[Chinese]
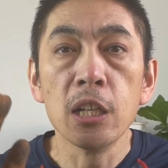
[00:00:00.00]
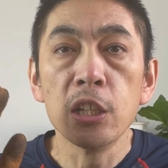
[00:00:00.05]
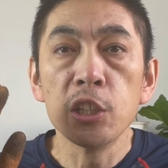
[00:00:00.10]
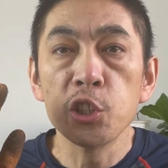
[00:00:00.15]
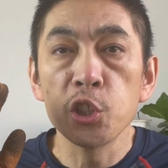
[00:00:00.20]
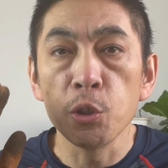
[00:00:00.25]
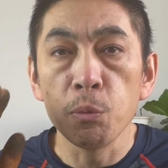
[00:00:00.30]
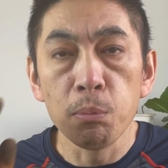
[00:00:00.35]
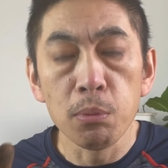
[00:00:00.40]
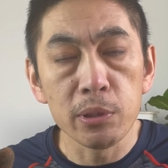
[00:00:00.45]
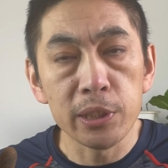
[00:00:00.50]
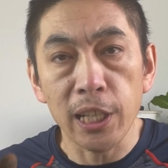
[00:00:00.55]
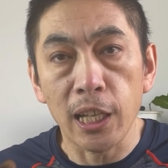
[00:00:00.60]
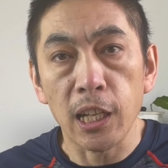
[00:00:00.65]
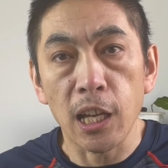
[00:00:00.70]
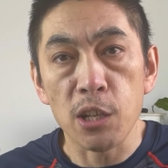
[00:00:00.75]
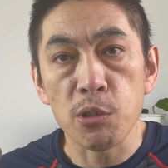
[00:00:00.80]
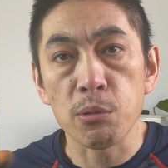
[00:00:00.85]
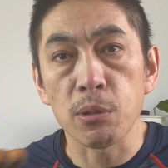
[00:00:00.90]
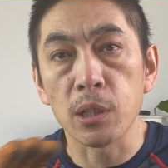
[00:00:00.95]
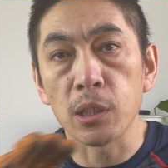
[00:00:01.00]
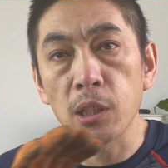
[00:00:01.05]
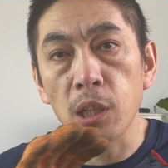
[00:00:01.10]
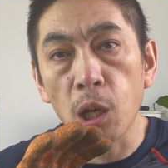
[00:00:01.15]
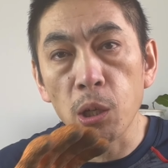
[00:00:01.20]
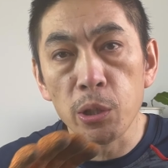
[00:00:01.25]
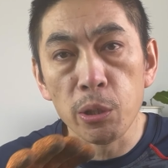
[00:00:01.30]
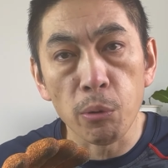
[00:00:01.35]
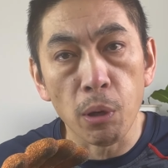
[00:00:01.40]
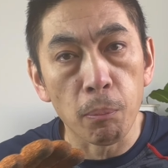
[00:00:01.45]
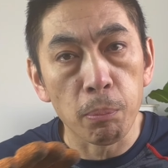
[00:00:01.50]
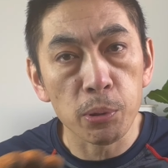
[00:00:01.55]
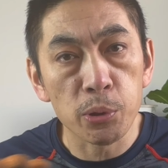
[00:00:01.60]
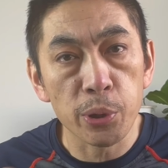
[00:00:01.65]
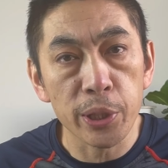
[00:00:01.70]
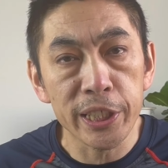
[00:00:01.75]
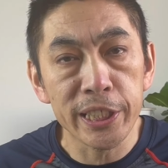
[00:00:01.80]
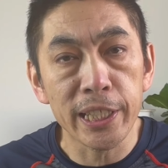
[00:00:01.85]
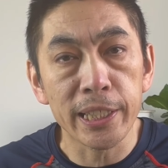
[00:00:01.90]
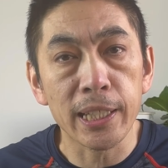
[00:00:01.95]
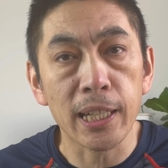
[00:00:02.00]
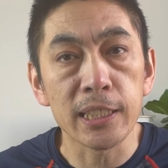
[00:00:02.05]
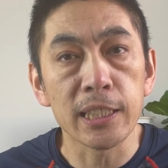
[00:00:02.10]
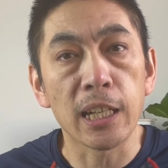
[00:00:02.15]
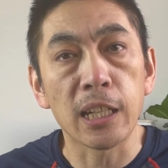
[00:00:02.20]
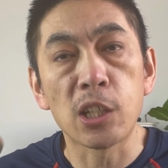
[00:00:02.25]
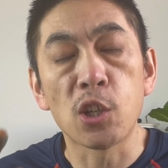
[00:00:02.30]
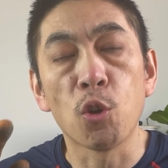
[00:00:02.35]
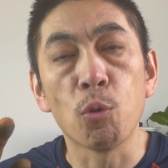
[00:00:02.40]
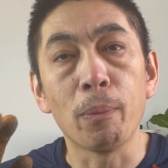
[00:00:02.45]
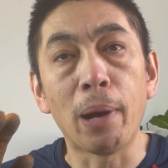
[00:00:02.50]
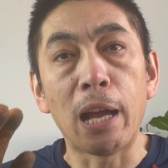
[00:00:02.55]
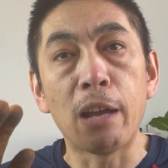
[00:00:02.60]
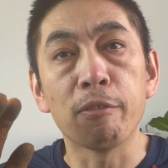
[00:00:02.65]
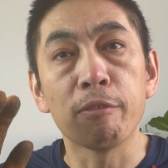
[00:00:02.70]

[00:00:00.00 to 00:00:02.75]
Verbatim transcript: 就目前来说，老李我不推荐大家购买